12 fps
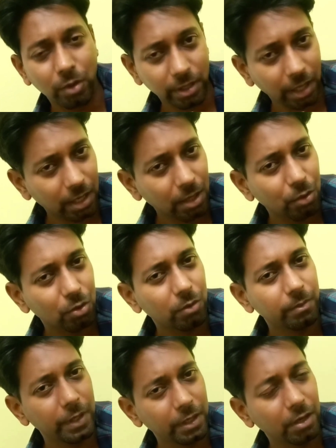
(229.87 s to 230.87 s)
ওকে ডাকা
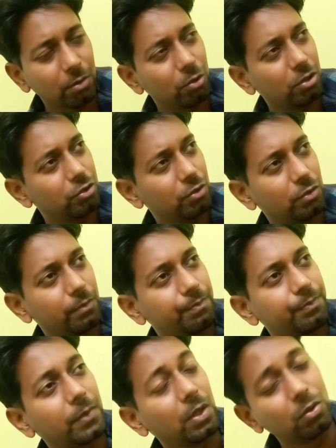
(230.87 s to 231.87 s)
হলো ইন্টারভিউয়ের জন্য
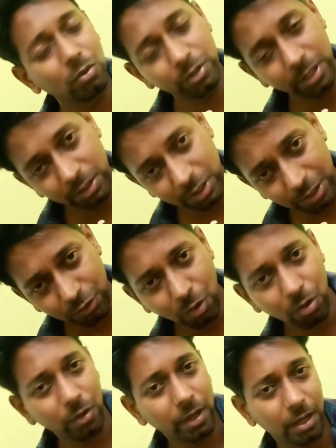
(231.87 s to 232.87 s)
তো সে সেই
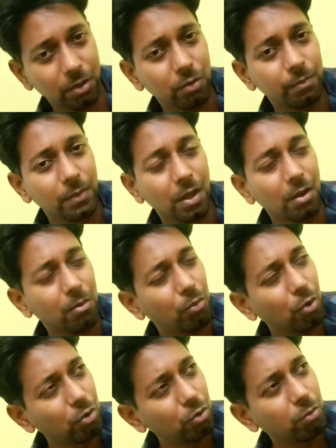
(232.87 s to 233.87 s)
শহরে গেল
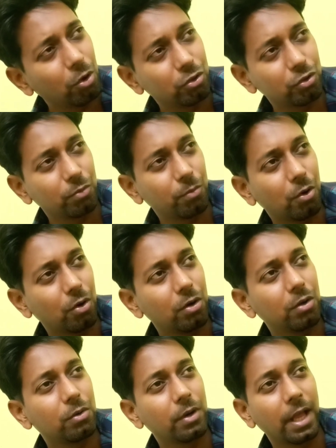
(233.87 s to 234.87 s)
বহু বছর
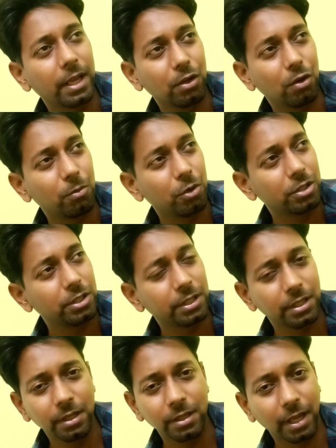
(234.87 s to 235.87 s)
পর ওরা একে অপরের
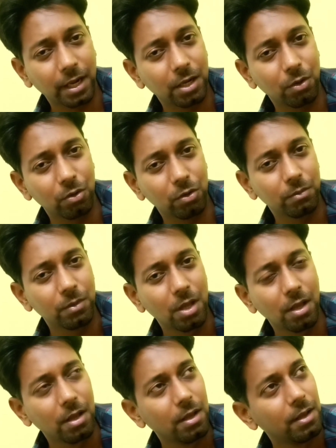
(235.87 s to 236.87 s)
সাথে দেখা হলো
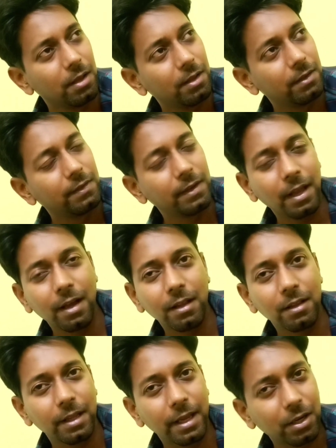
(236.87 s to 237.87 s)

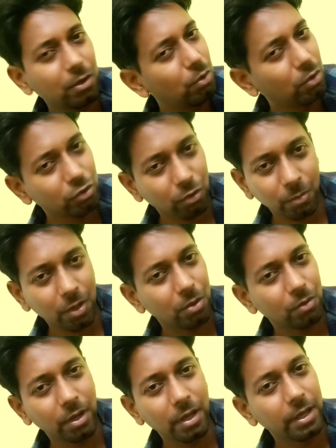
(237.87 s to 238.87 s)
স্নেহাল একটুও
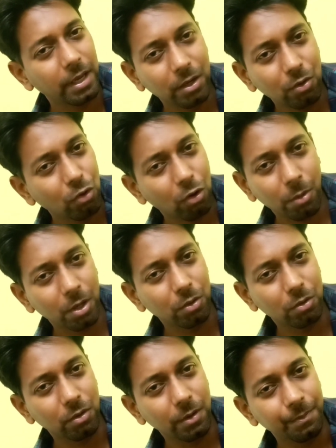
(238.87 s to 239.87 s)
চমকালো না একটুও অবাক
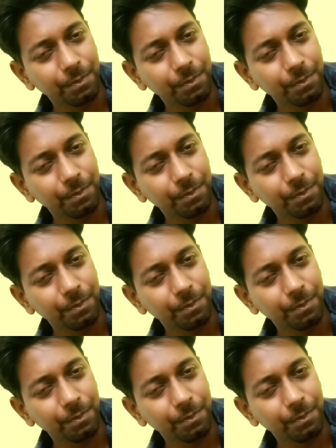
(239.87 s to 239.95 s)
হলো